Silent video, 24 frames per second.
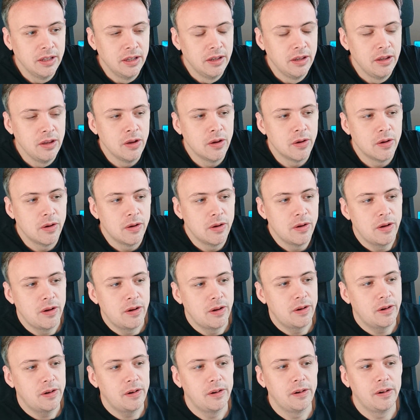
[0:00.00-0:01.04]
Ja,
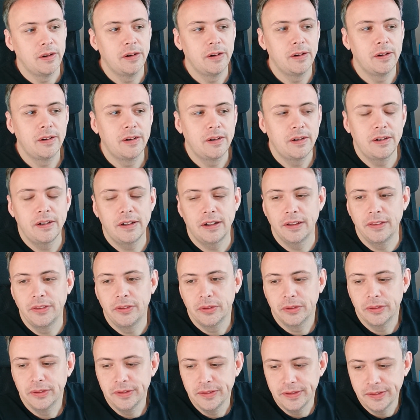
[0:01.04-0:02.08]
äh,
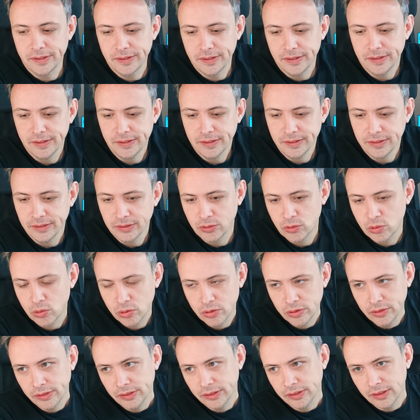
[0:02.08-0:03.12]
ansonsten
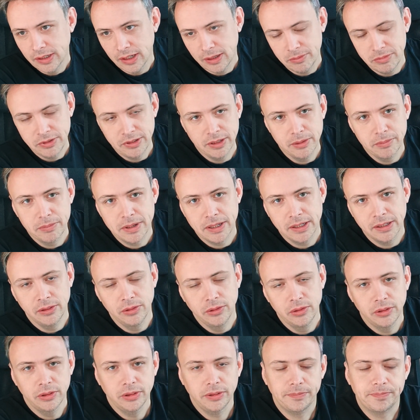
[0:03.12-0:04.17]
Kuchen habe ich gebacken
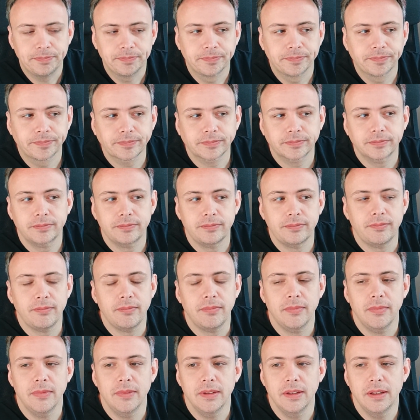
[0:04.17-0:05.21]
noch.
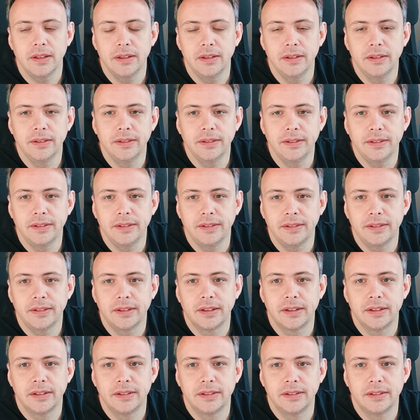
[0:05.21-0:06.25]
Äh,
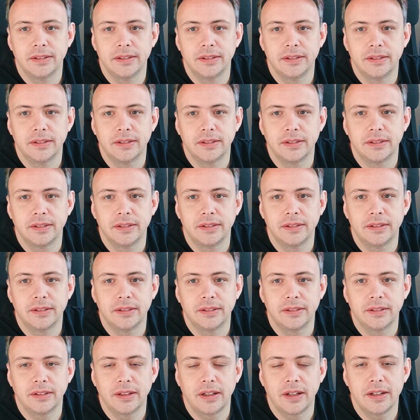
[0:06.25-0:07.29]

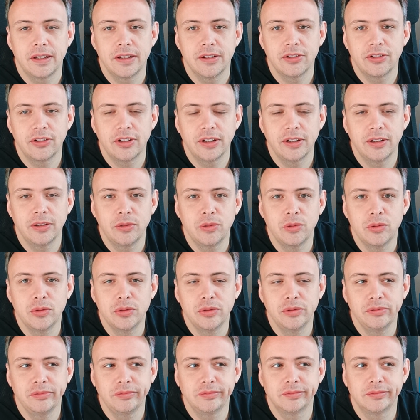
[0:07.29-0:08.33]
einen
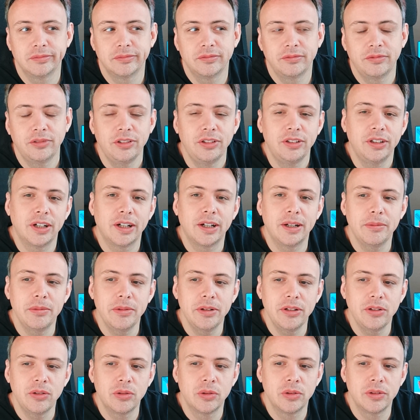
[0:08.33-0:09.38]
Eierscheckekuchen für die
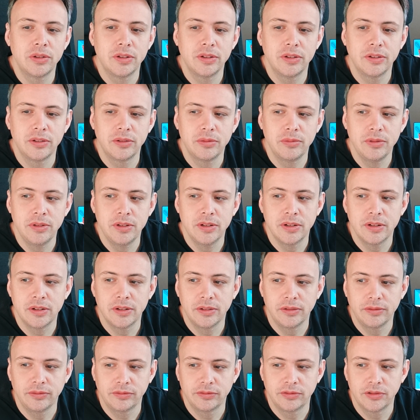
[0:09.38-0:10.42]
Arbeit. Heute ist
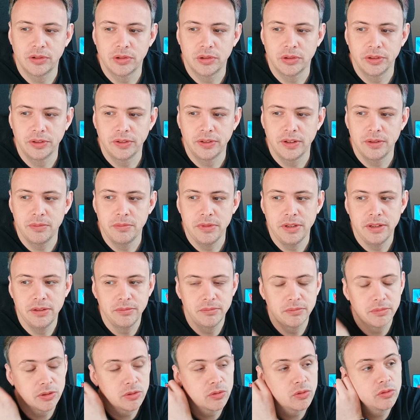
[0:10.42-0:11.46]
wieder vor Ort
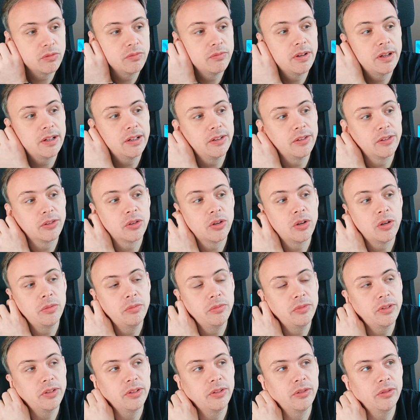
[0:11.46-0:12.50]
Termin. Mal gucken, wer alles
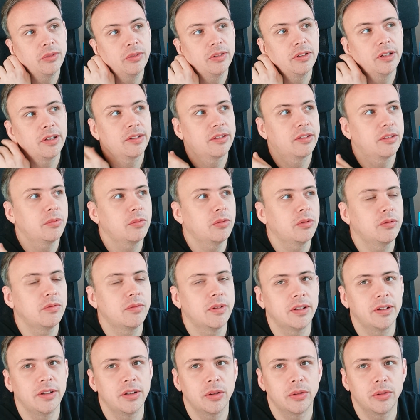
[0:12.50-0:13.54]
kommt. Also letzte Woche
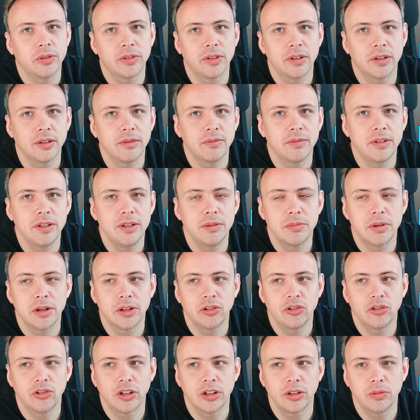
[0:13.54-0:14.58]
war die Aussage, wenn die Bahn
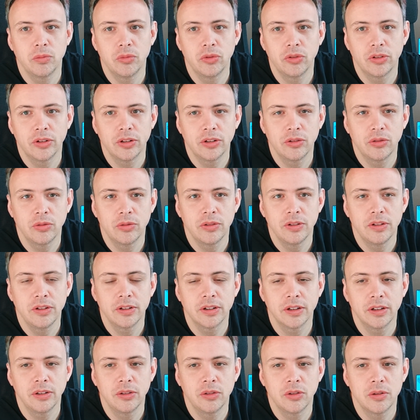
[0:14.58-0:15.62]
streikt, müsste natürlich nicht
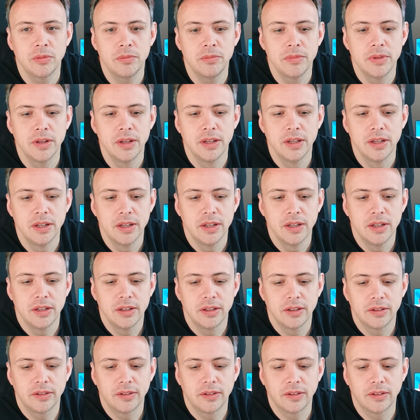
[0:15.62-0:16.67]
reinkommen.
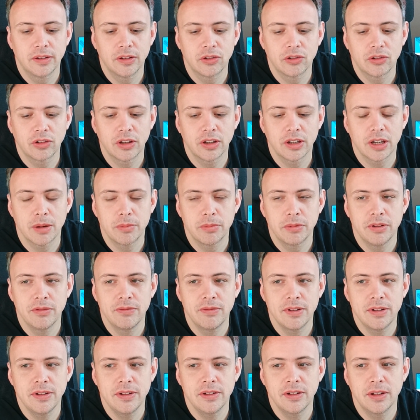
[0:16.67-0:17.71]
Jetzt ist der Streik
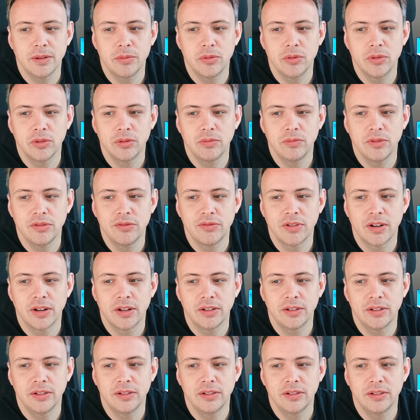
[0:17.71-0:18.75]
abgewendet, aber irgendwie
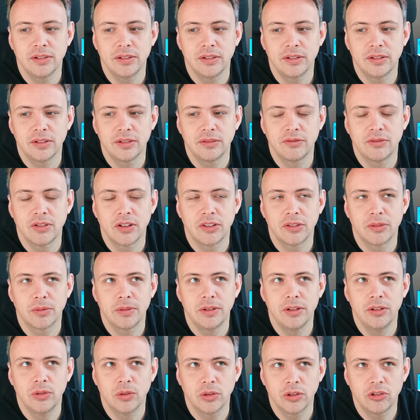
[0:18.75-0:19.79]
fahren, fährt zwar
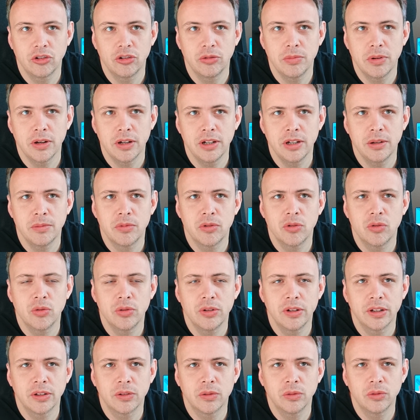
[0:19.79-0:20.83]
die Deutsche Bahn, aber
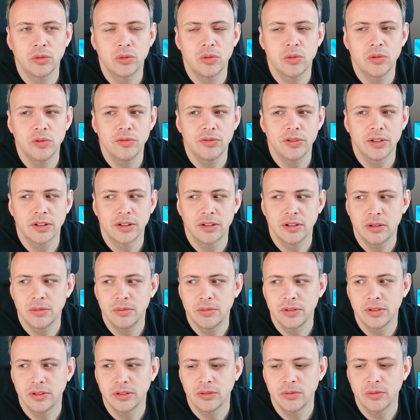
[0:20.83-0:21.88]
Odeck und Co. fährt,
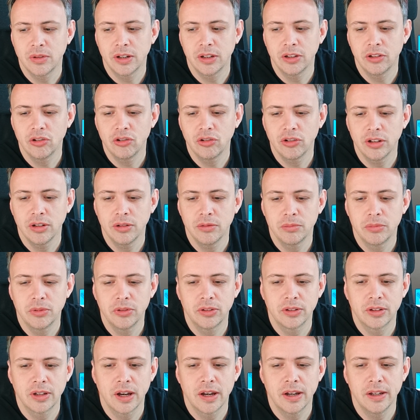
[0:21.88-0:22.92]
glaube ich, nur eingeschränkt
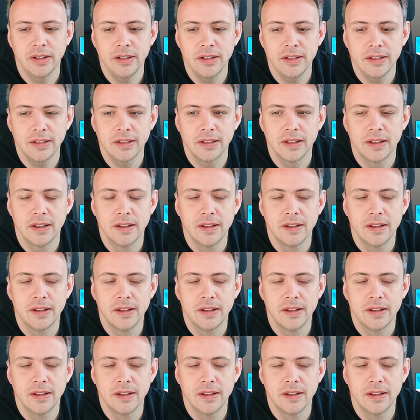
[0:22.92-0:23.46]
bis gar nicht.